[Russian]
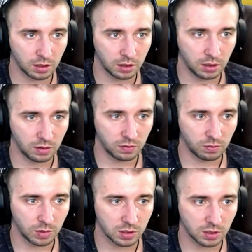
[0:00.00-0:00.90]
И
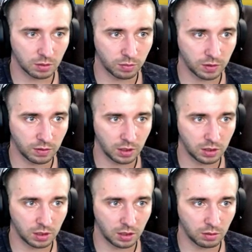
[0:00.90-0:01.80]
вместо
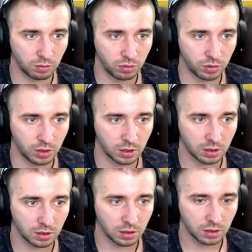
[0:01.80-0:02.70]
повелителя бури
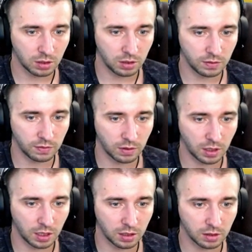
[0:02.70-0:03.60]
и
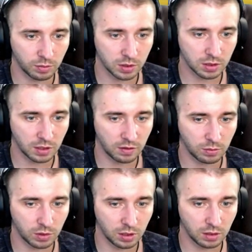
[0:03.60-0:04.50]
Фрея поставим
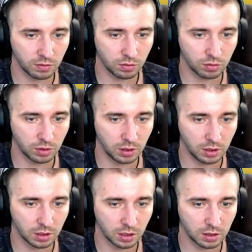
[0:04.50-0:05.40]
тыковку и
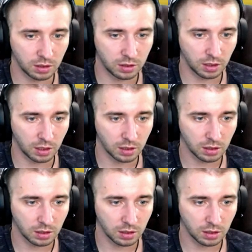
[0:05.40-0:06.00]
хранителя.